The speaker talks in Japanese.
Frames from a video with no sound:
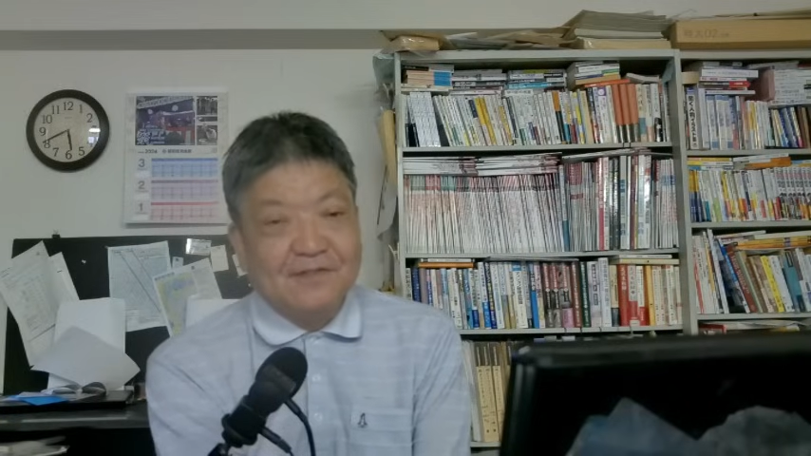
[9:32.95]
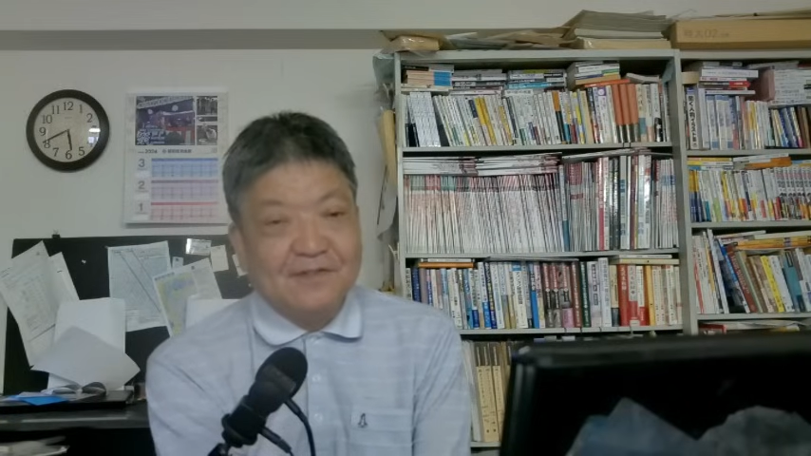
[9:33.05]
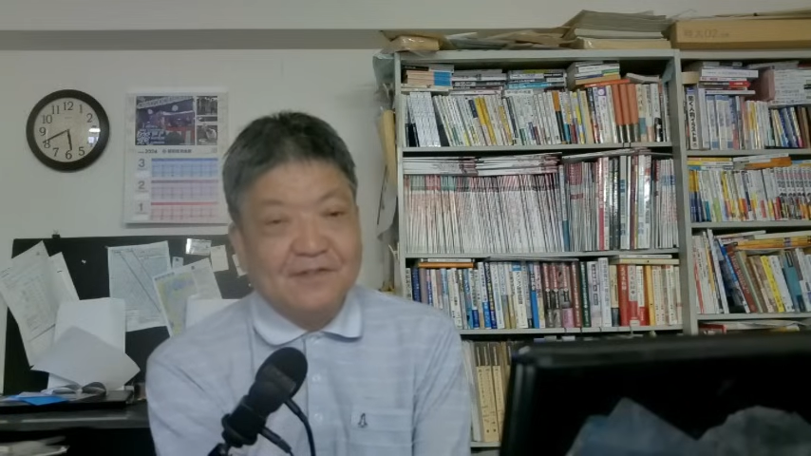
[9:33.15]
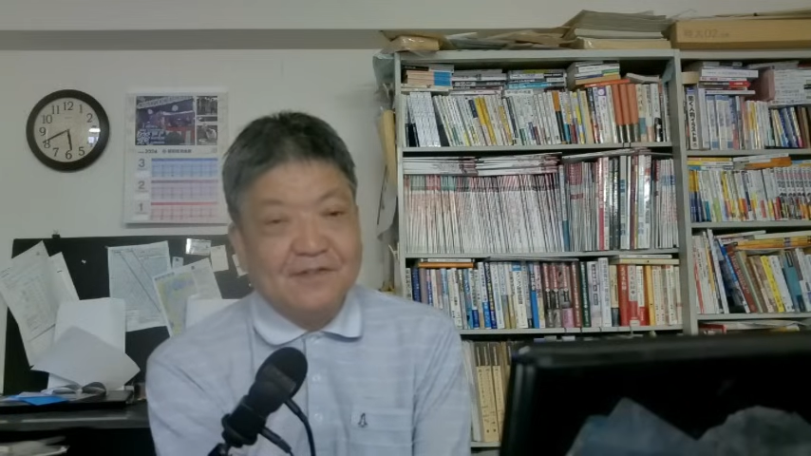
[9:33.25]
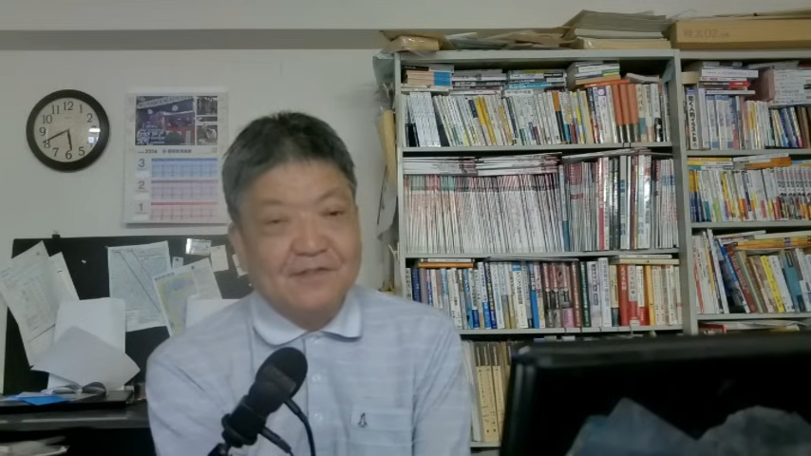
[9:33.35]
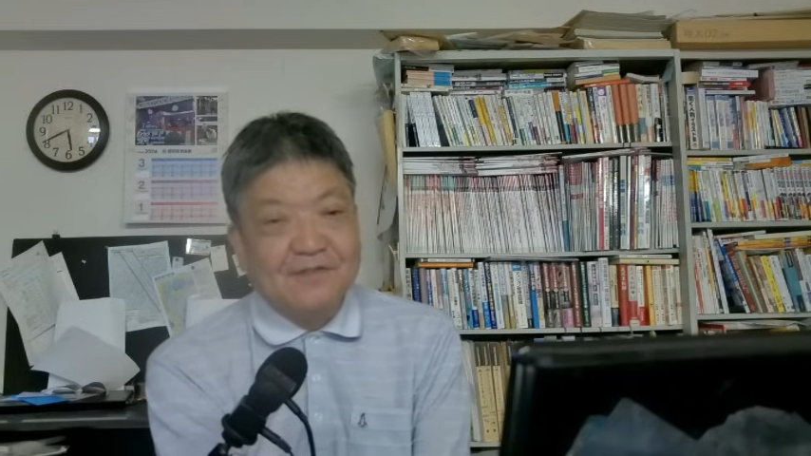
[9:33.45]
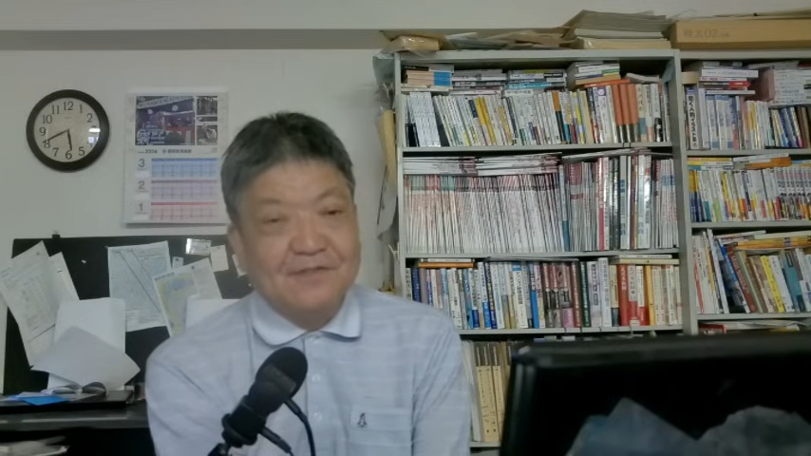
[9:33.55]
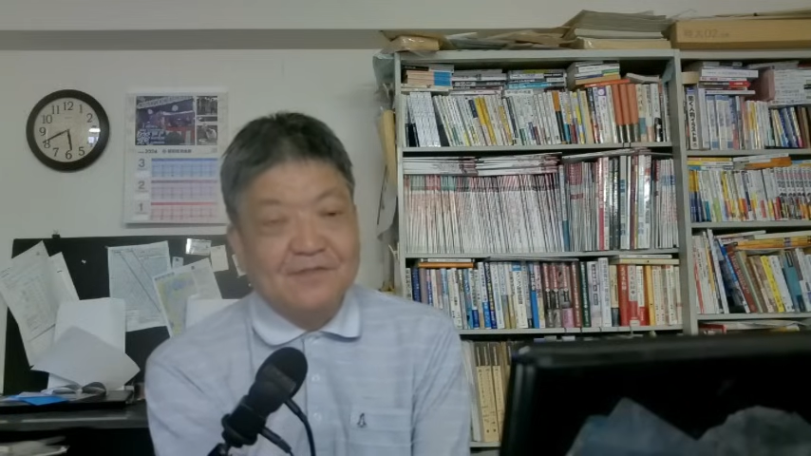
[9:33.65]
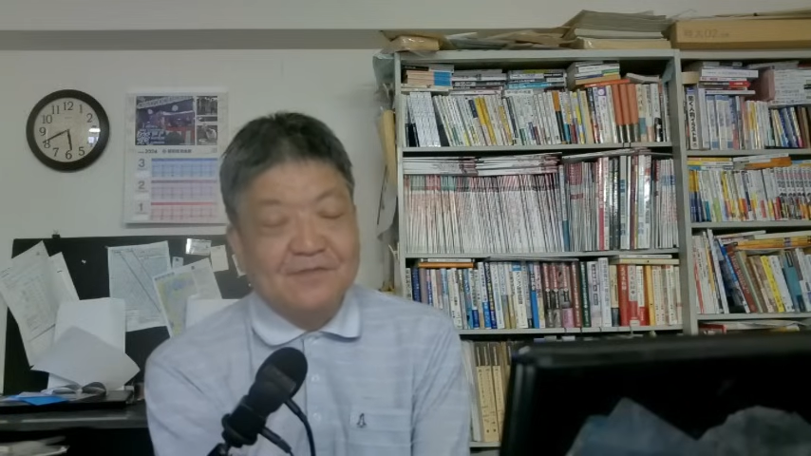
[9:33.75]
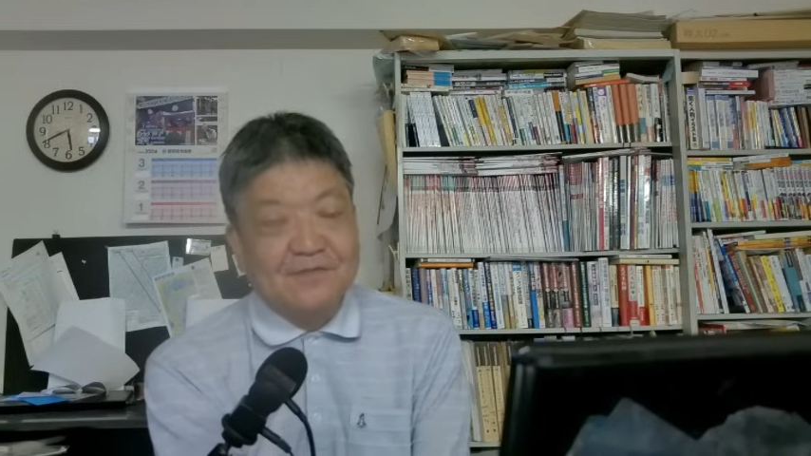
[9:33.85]

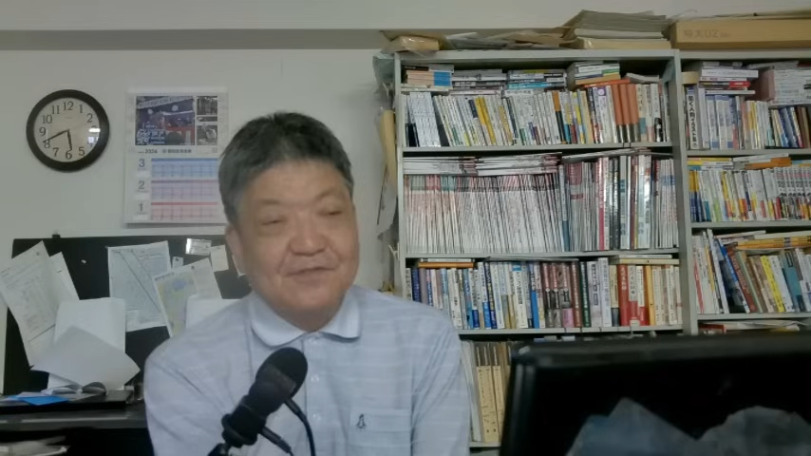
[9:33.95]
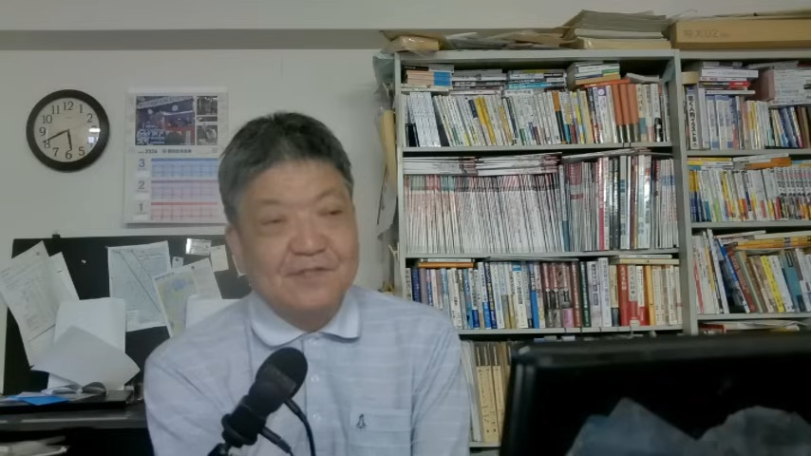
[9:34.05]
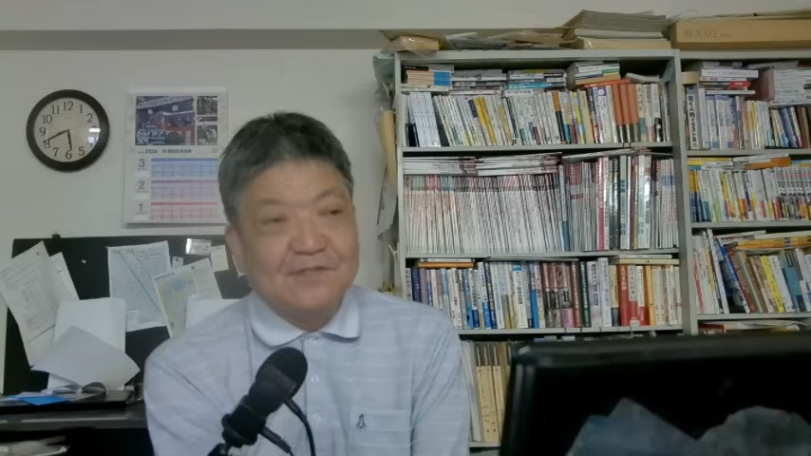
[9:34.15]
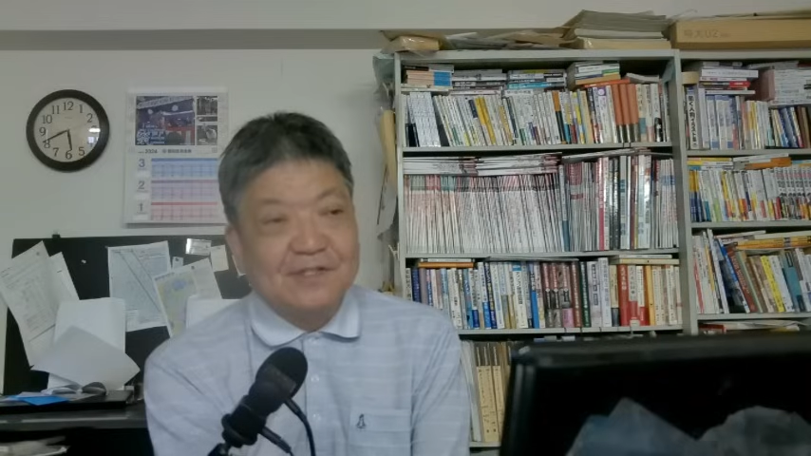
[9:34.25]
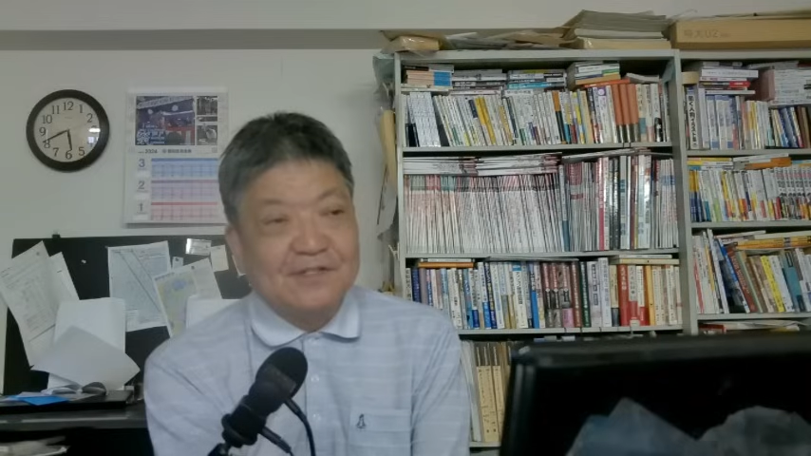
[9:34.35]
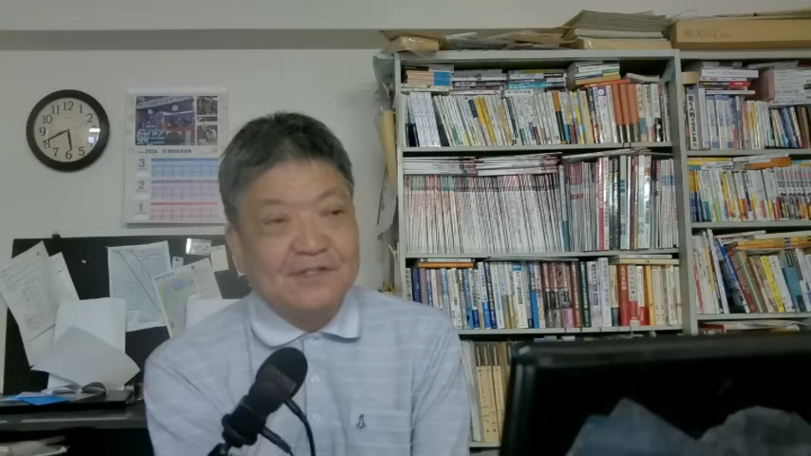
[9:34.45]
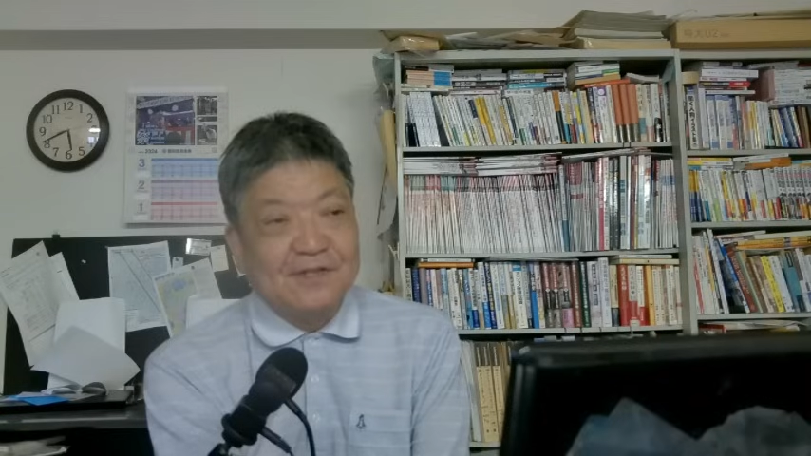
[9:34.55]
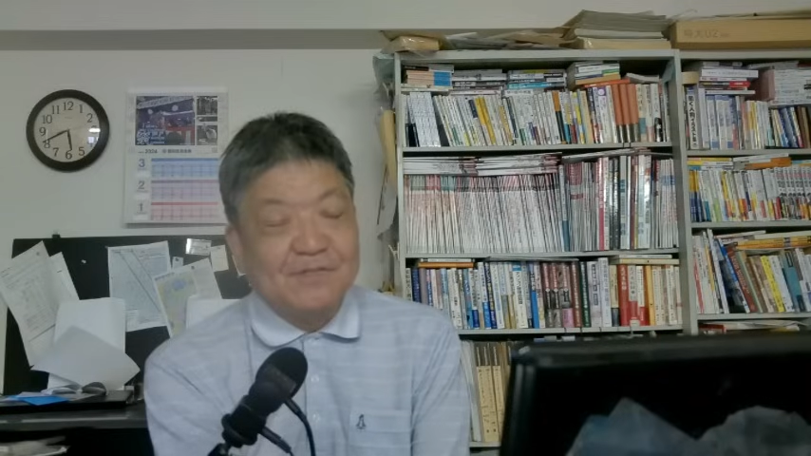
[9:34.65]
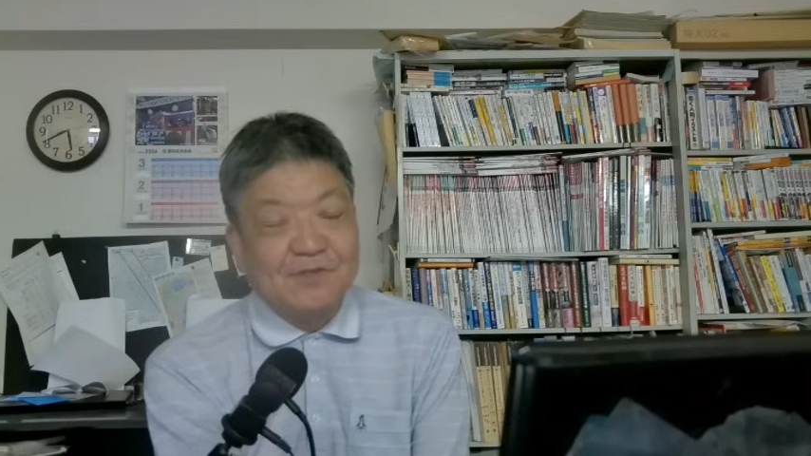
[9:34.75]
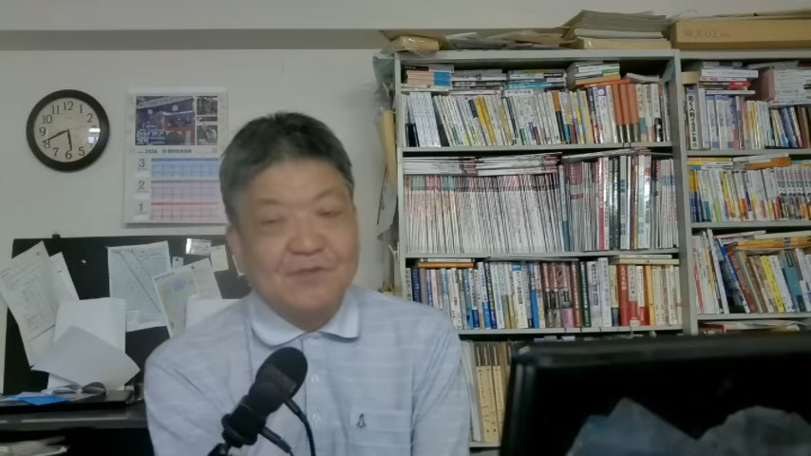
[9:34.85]
えー、あの政府が1
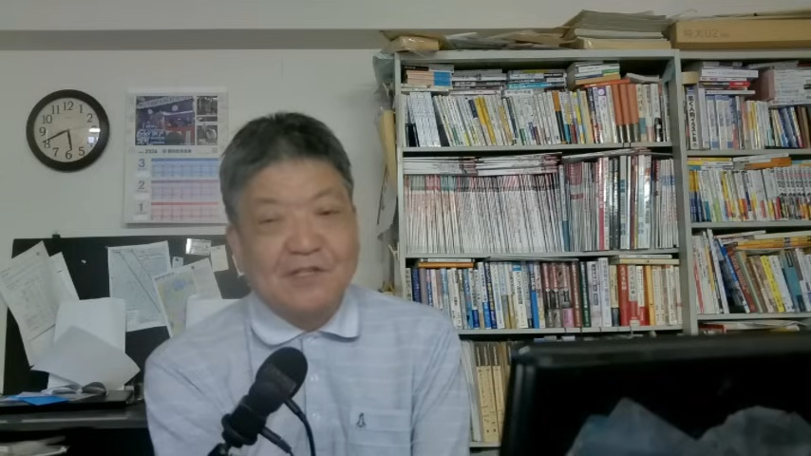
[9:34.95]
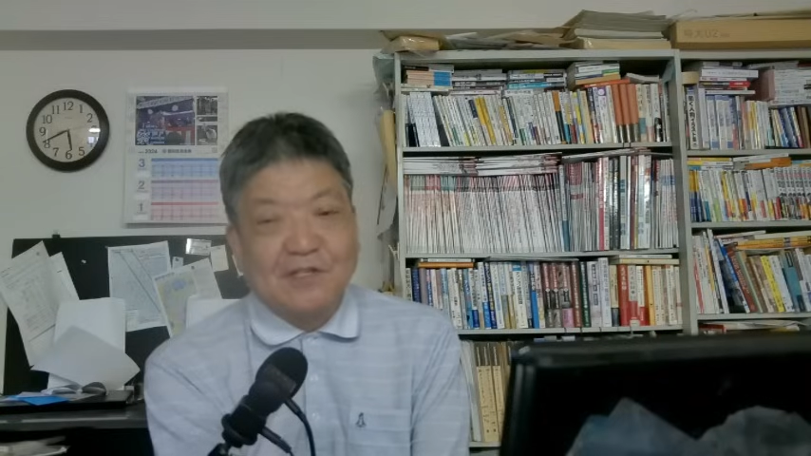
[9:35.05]
件ピッと